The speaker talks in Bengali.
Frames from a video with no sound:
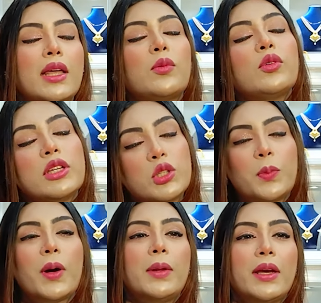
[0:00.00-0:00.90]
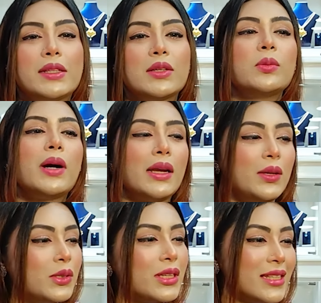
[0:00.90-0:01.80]
তেমন কিছু পাবলিক আছে খুব
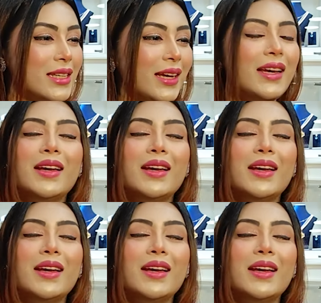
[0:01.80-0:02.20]
গালিও দিচ্ছে